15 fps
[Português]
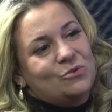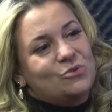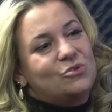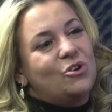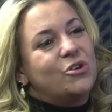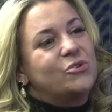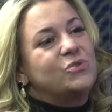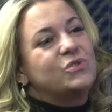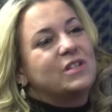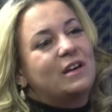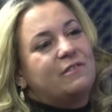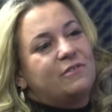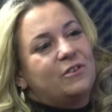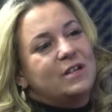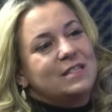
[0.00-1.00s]
Nossos
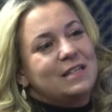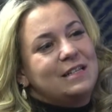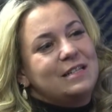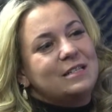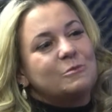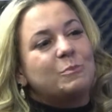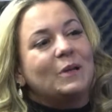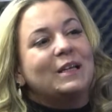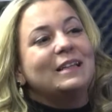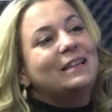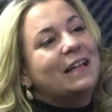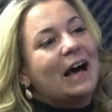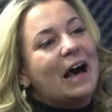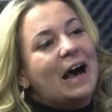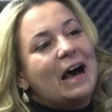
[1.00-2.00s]
avós, eles
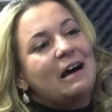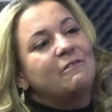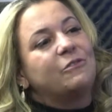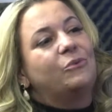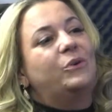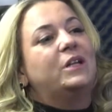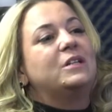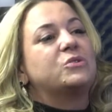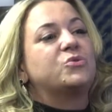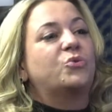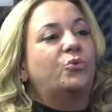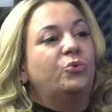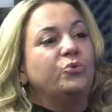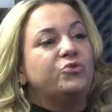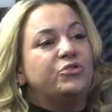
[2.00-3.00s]
plantavam, eles
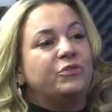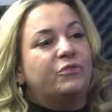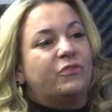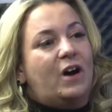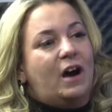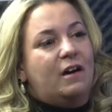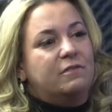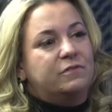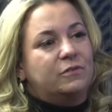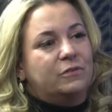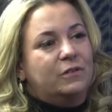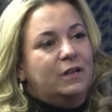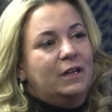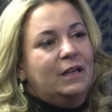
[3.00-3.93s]
cultivavam.